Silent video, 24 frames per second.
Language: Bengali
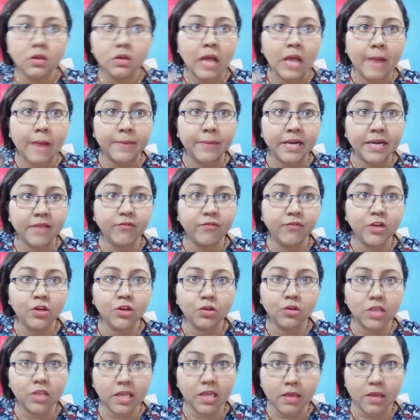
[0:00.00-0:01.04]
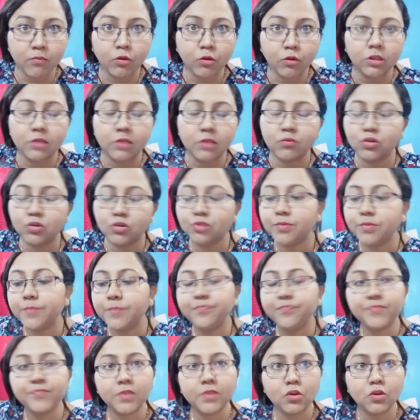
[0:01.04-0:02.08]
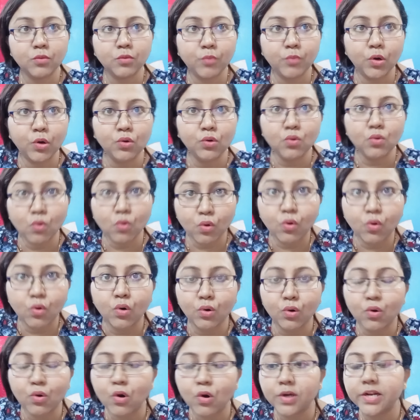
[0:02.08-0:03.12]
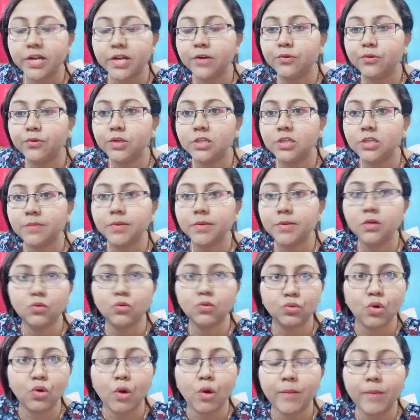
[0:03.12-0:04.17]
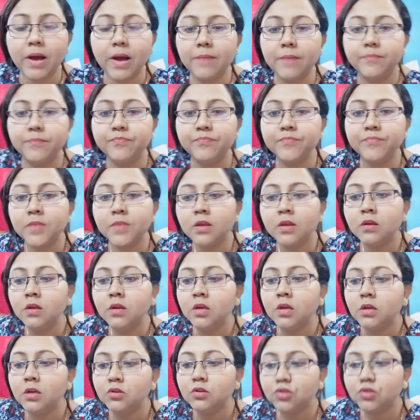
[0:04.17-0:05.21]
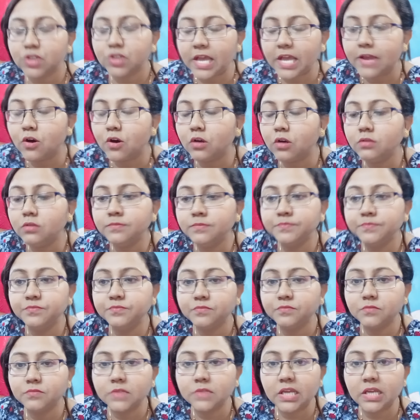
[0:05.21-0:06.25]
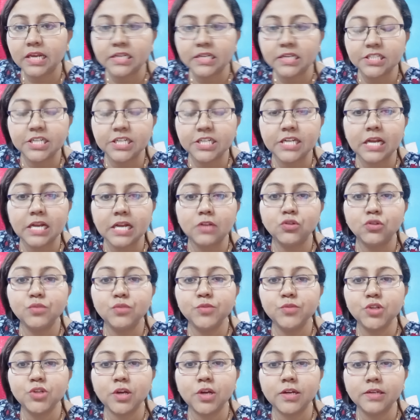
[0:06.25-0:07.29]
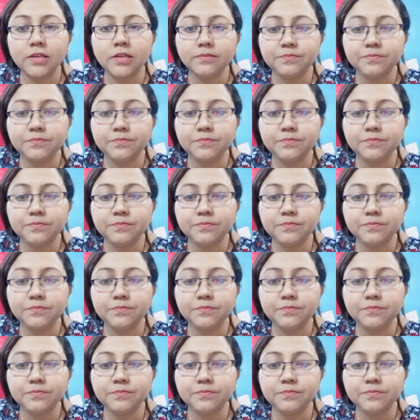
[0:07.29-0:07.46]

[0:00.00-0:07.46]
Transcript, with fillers: আমার এই ভিডিও দেখেই বলতে বসবে তো বলুক ও ওরও কন্টেন্ট হয়ে যাবে ও তো অভাব তো যাই হোক এখানে সেটা আলোচ্য বিষয় না